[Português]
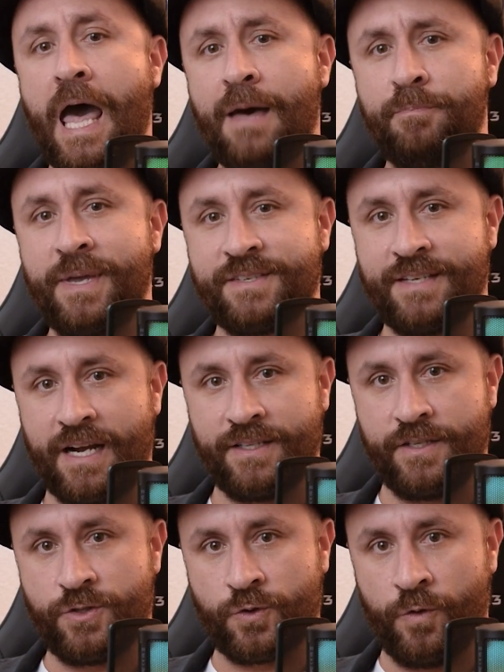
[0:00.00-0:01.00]
Apesar
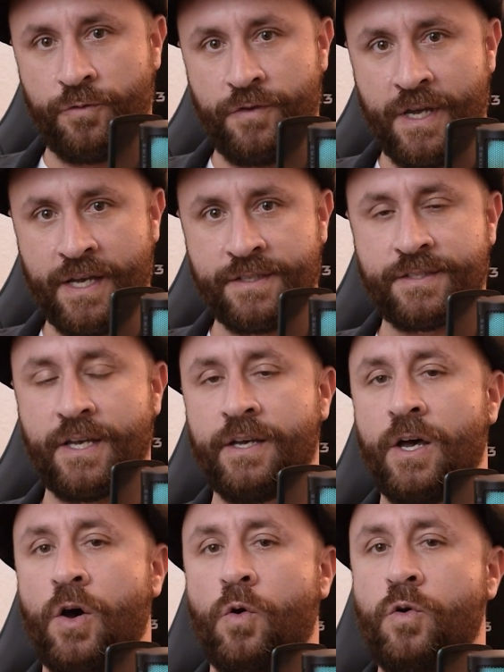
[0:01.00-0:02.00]
da
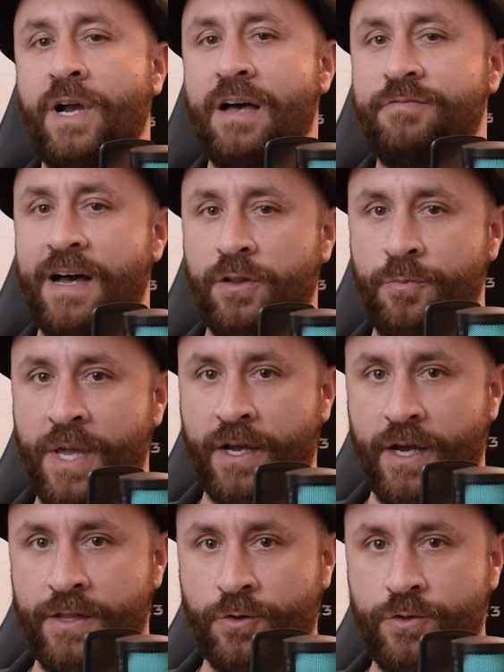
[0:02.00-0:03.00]
desconfiança, o cavalo
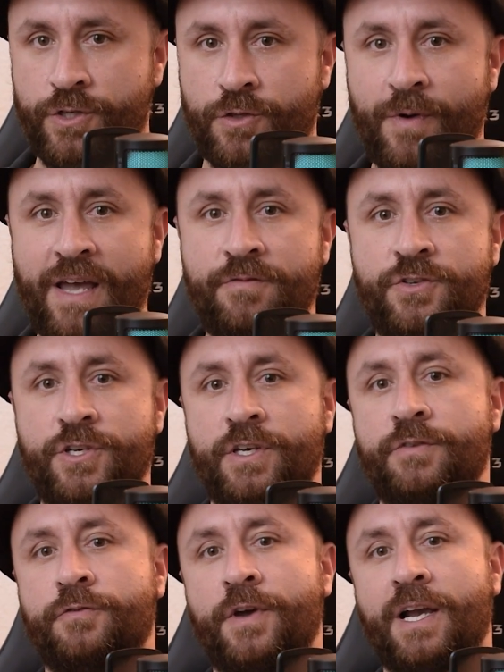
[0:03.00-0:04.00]
mecânico de
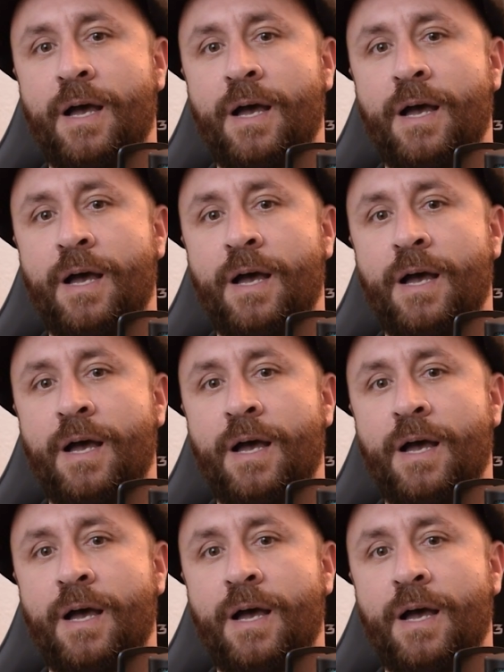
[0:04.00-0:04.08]
Trevithick foi